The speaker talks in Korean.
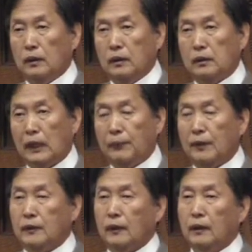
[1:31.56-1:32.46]

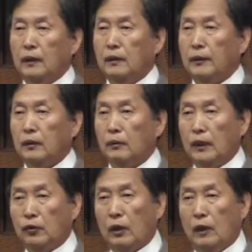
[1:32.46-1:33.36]
스탑했어요. 하나님이
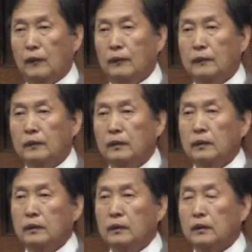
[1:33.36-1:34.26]
그만둬라.
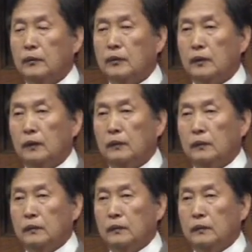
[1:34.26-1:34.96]
그러면서